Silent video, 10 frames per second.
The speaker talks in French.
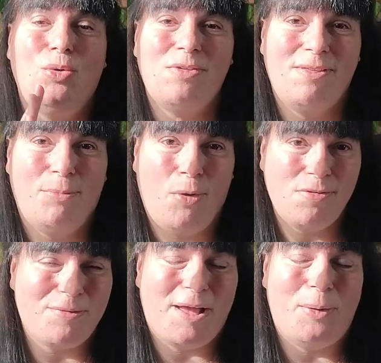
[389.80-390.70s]

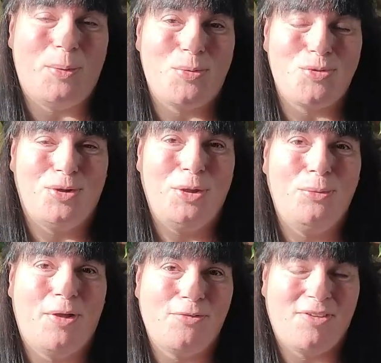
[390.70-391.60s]
Glossybox. Alors, je l'ai
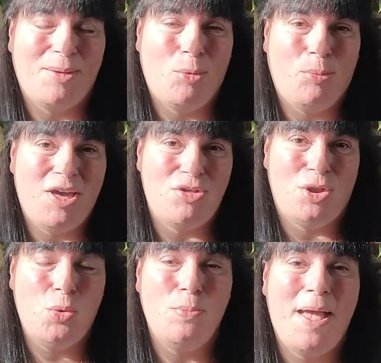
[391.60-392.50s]
eu à un très bon prix.
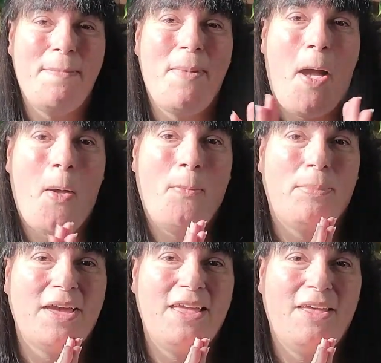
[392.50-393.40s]
J'ai eu même à un
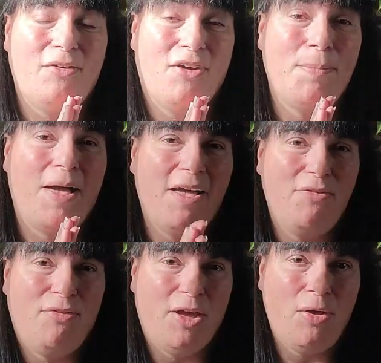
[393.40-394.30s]
prix vraiment
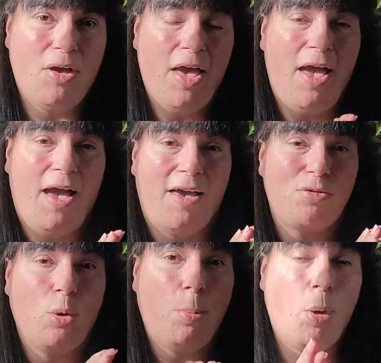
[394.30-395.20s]
inférieur à
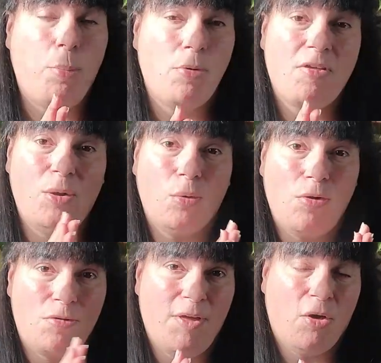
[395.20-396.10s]
ce que proposait
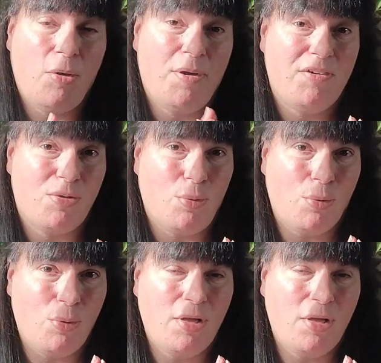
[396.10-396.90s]
make Makeup avec son